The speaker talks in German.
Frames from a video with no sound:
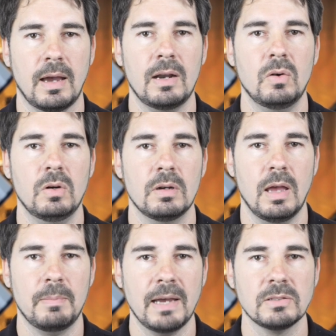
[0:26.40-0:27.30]
Hallo
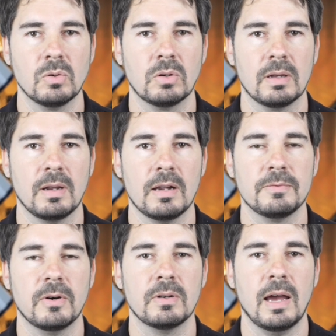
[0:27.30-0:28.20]
im Astro-Kanal
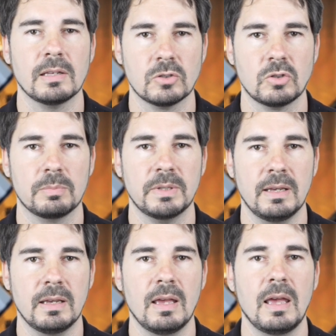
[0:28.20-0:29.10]
von
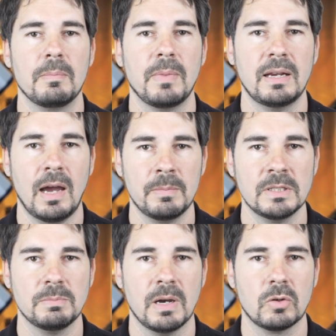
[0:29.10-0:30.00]
astroshop.de. Mein Name
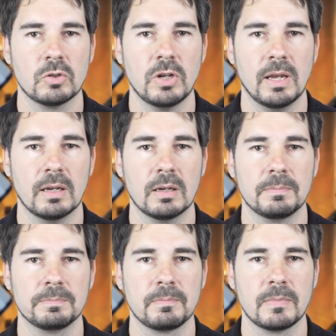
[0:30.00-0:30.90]
ist Markus Schenk.
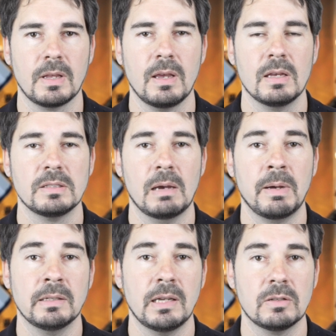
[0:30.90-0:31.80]
Sie haben
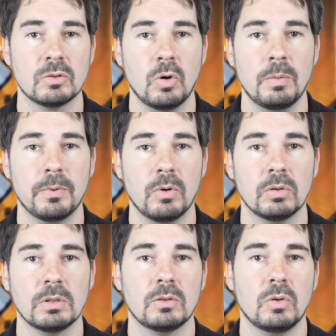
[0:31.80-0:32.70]
ein Teleskop
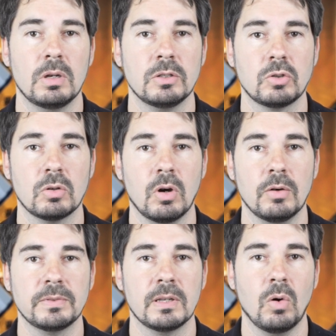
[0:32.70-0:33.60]
und natürlich schon
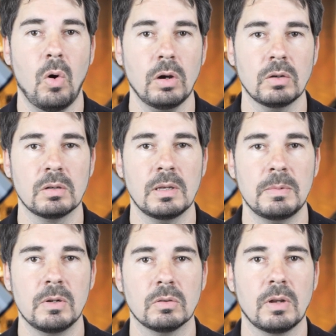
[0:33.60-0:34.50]
oft den
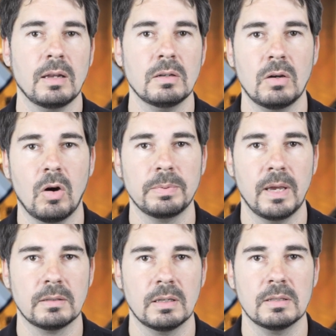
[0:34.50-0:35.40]
Orionnebel und andere
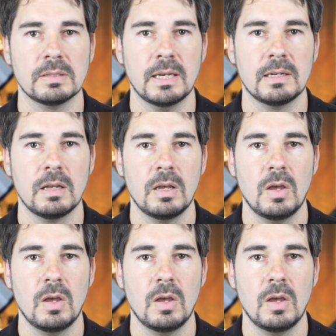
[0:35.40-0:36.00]
Objekte gesehen